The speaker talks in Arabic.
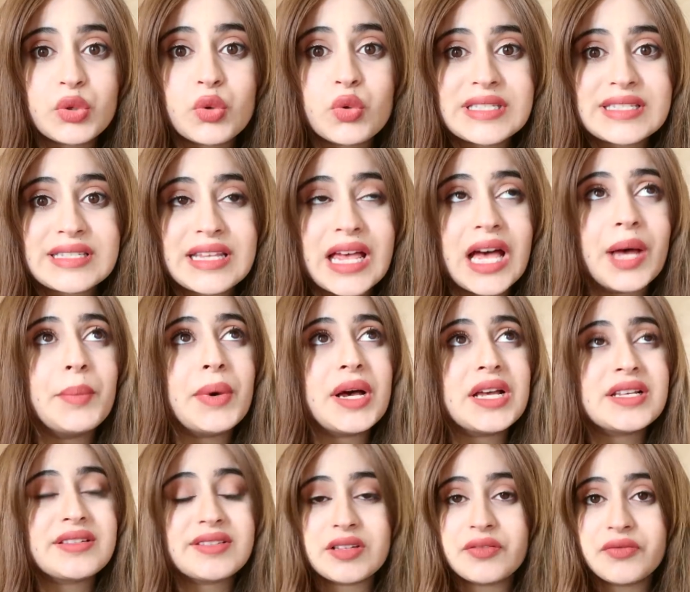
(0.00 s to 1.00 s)
بيكون
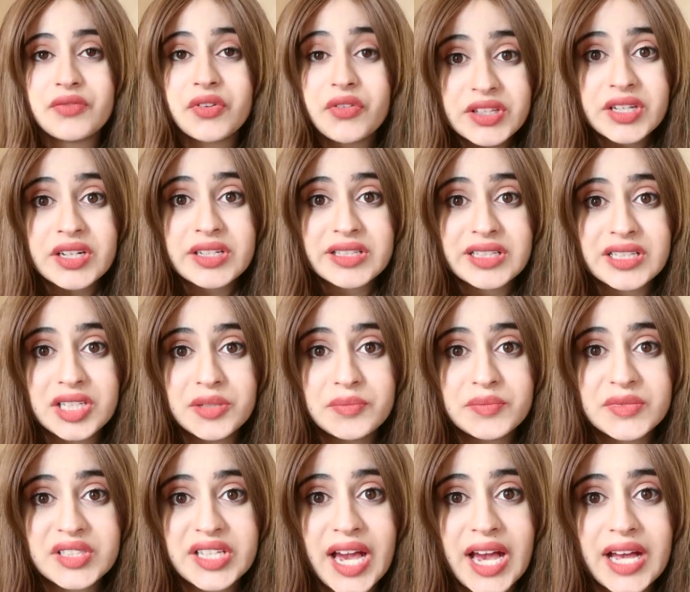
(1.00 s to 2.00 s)
صعب خاصه في فتره
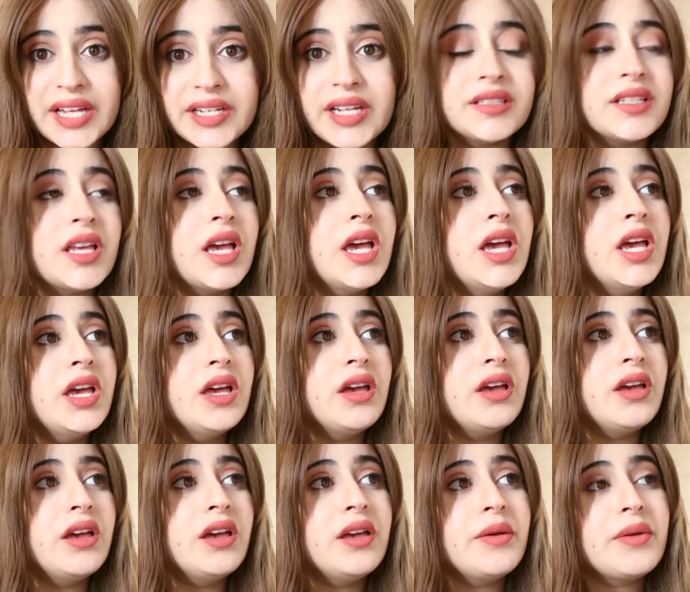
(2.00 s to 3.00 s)
الامتحانات
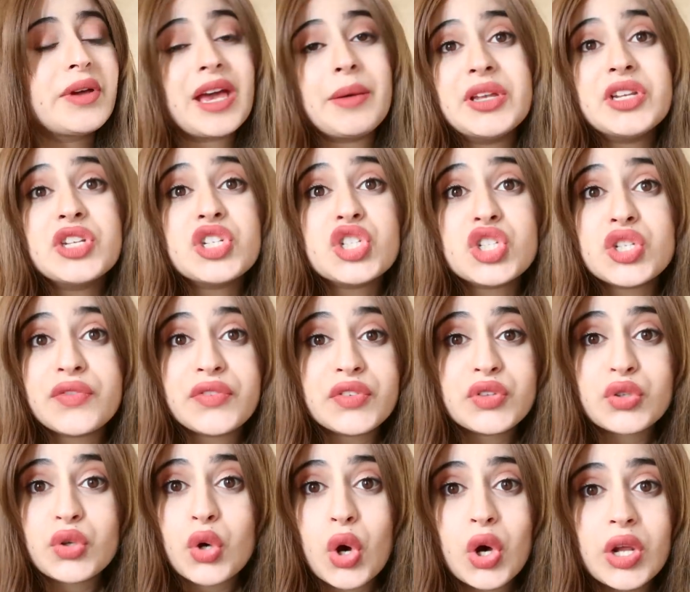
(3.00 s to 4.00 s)
آه كمان
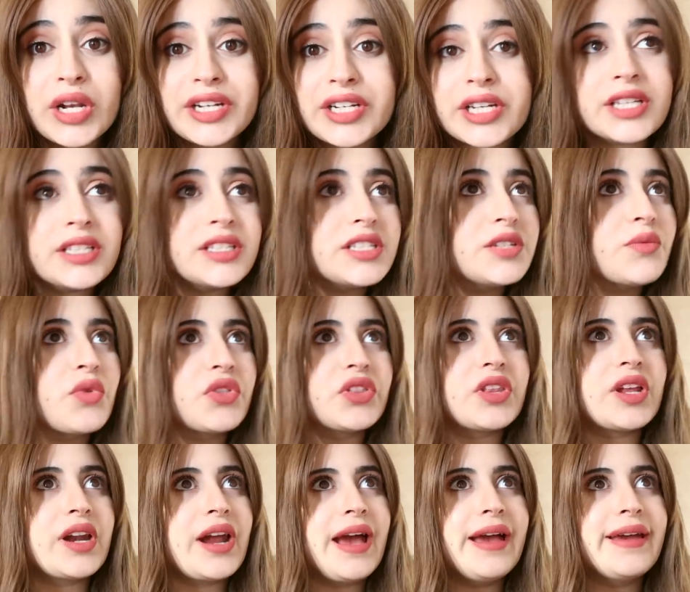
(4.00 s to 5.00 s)
الشفت كول انك انت
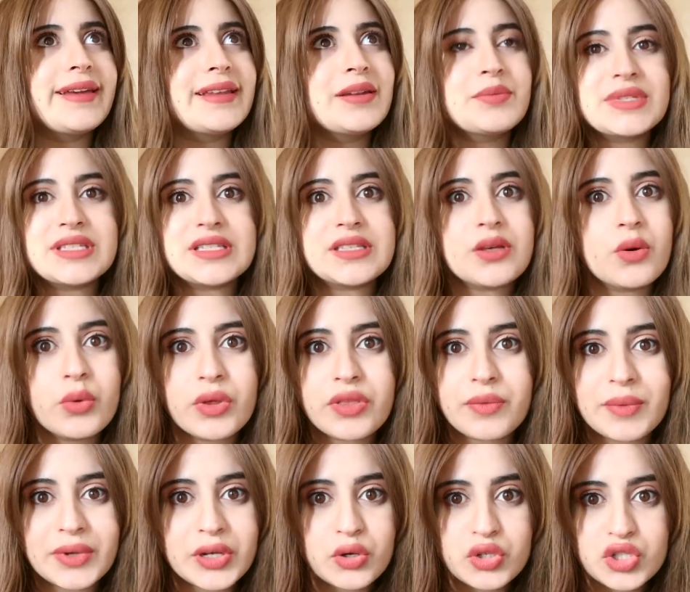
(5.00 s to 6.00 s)
مضطره احيانا
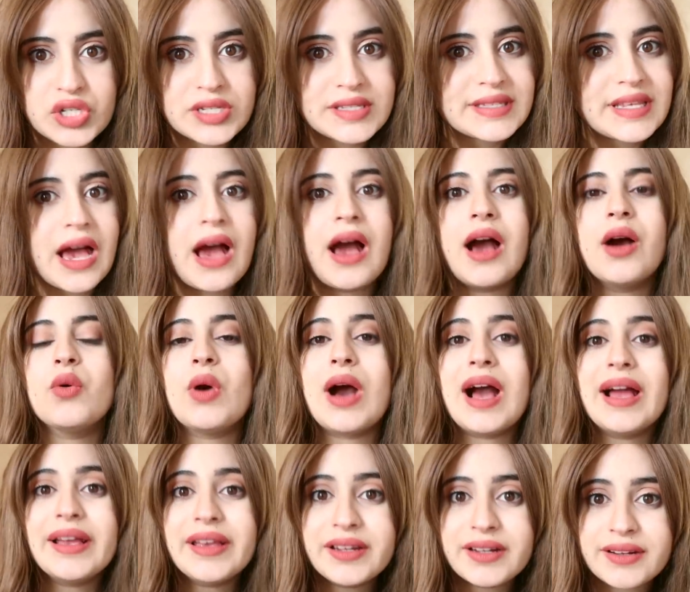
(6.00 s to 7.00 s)
بتسوي 28 ساعه
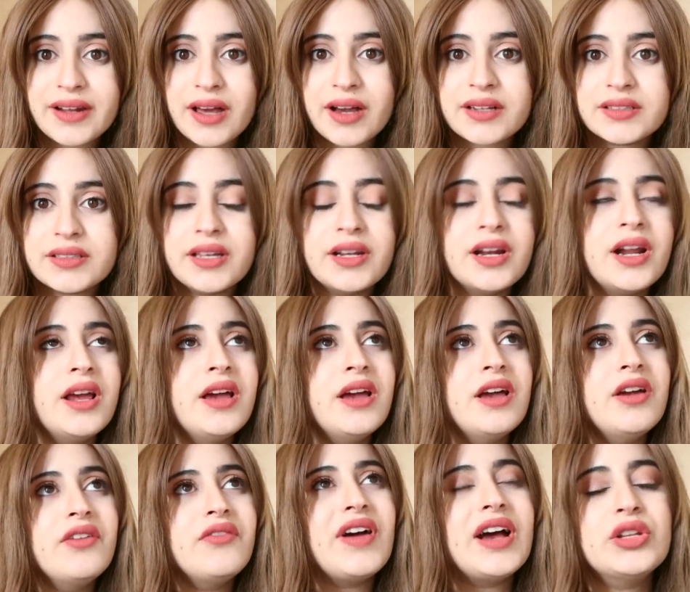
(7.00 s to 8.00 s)
او احيانا اكتر
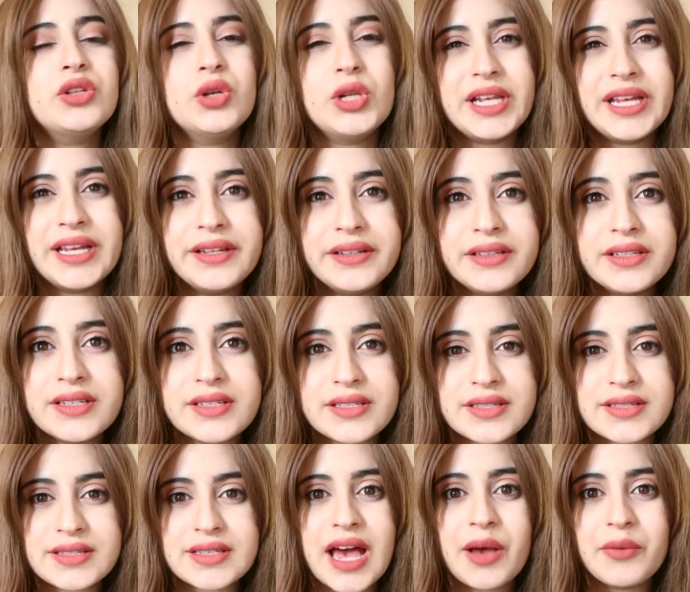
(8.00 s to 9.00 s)
فهدول
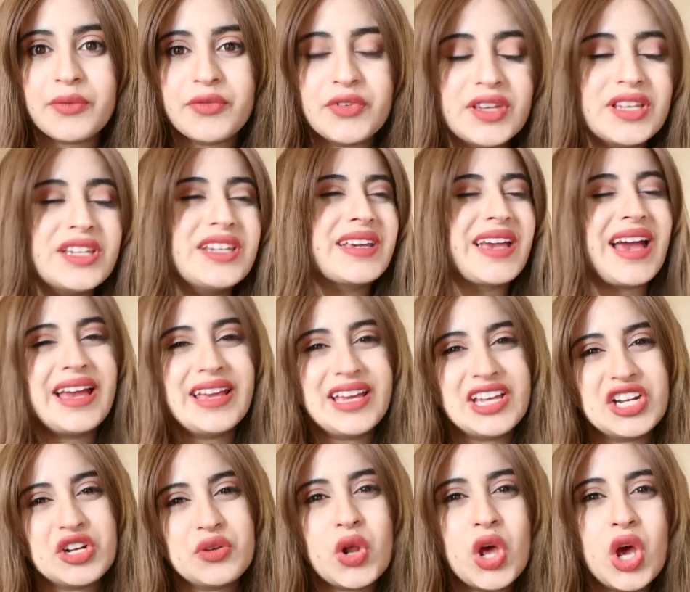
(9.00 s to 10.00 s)
هن الصعب في انك
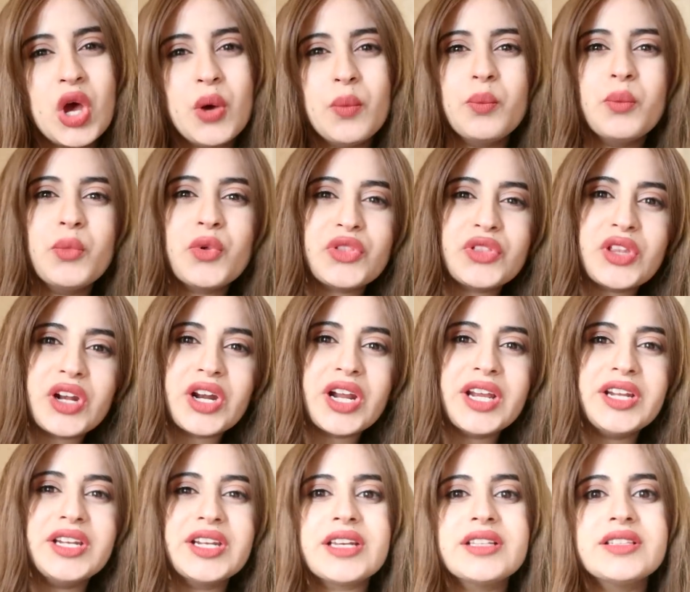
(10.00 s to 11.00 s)
احيانا
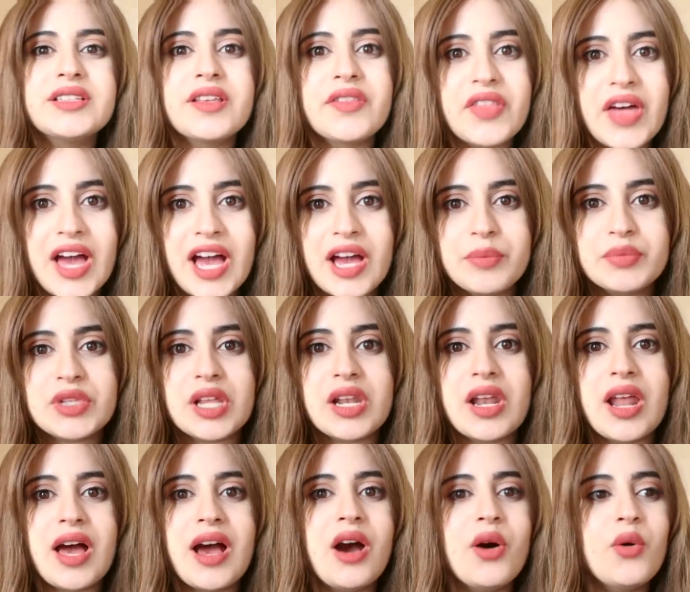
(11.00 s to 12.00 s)
مضطره انك انت تضحي
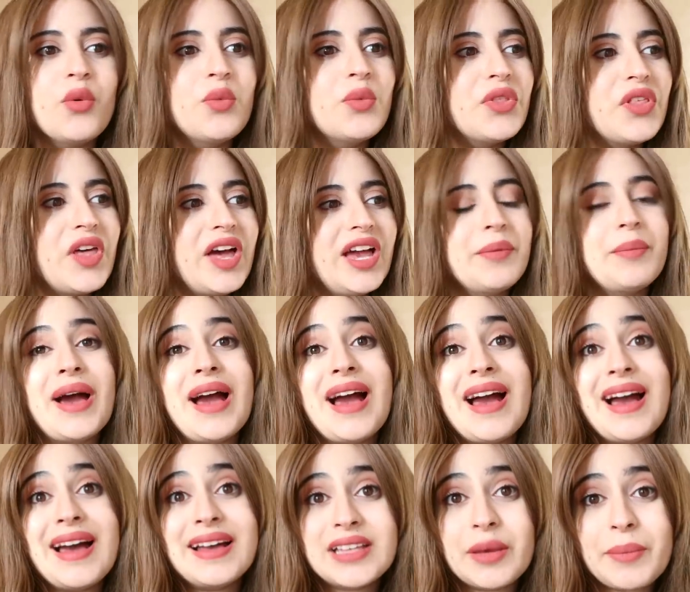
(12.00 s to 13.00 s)
بطلعه او تضحي
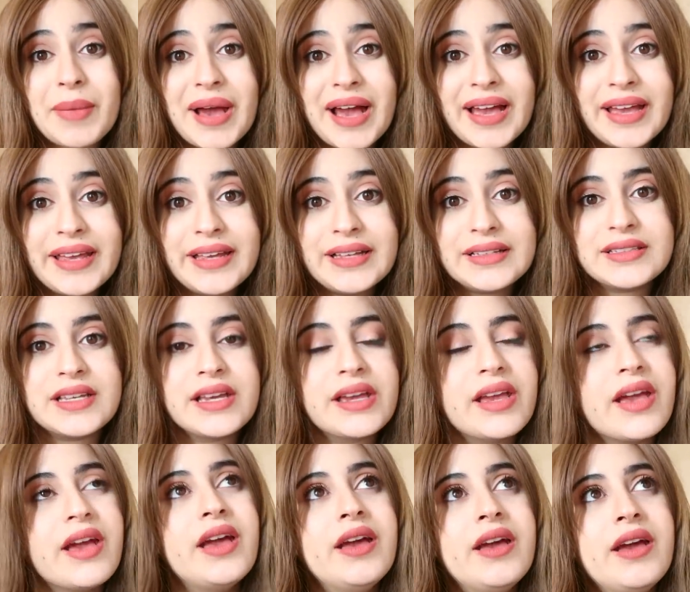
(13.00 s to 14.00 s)
مع قعده مع
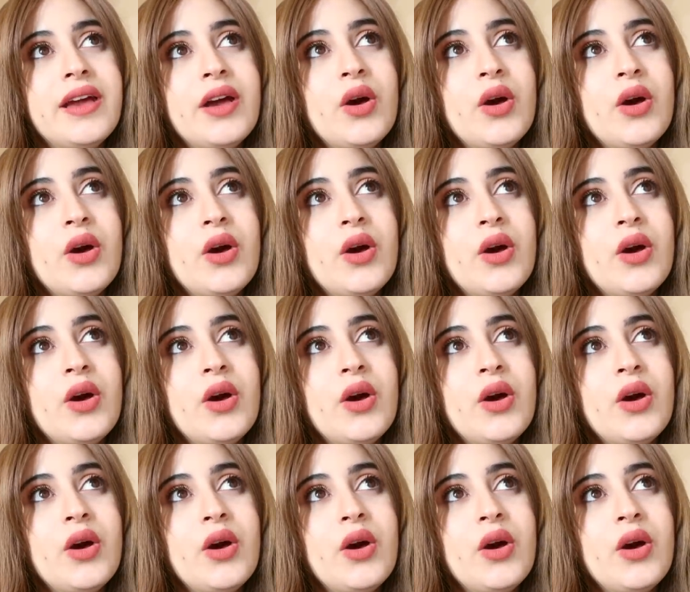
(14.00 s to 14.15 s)
عائلتك